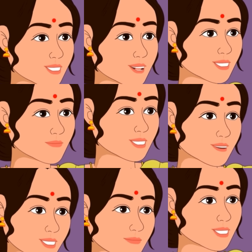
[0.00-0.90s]
আগে
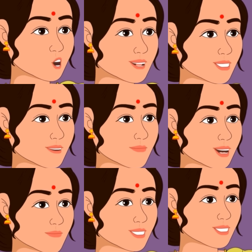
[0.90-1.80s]
দেখলাম আপনি আপনার
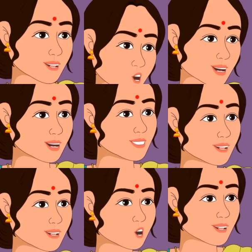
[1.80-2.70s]
ছেলেকে হাসপাতালে
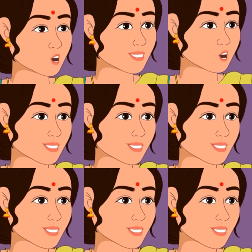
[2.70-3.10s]
নিয়ে যাচ্ছেন